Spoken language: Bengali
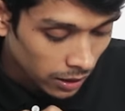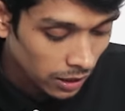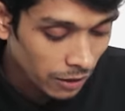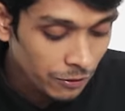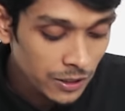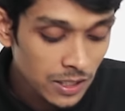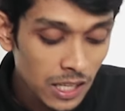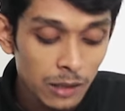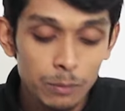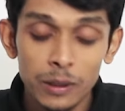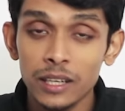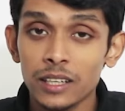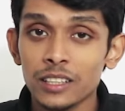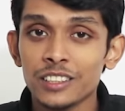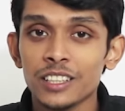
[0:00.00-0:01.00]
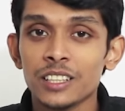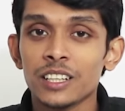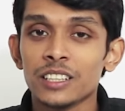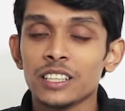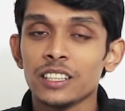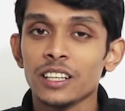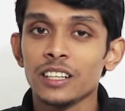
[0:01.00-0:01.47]
গ্রাফিক্স থাকবে
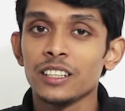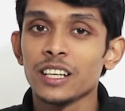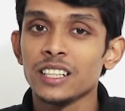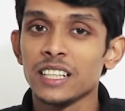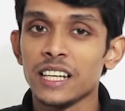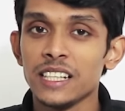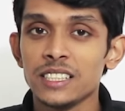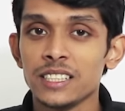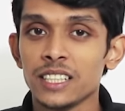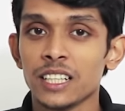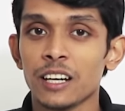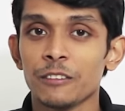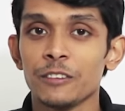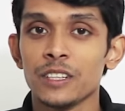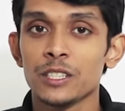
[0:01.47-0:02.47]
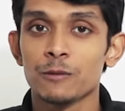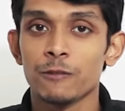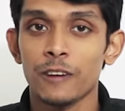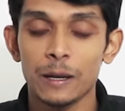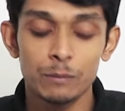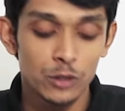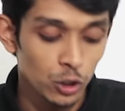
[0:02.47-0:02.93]
ইন্টিগ্রেটেড ইন্টেল এইচডি গ্রাফিক্স
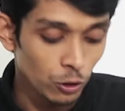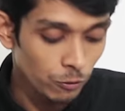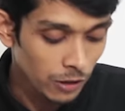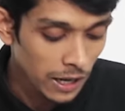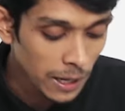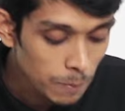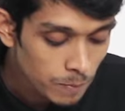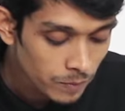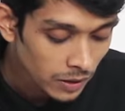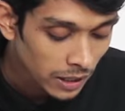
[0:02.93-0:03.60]
ফাইভ জিরো ফাইভ